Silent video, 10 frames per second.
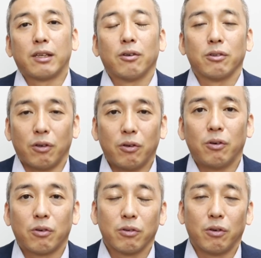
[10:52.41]
え今日の
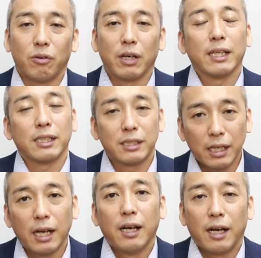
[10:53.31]
このお話
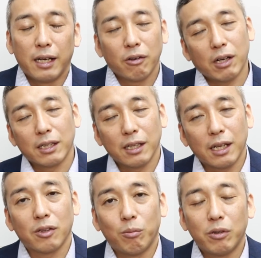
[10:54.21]
が良かった
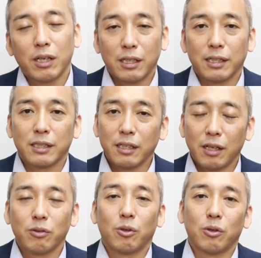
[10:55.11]
なと思う方は
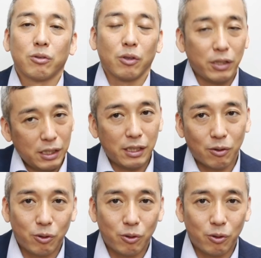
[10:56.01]
チャンネル登録といいね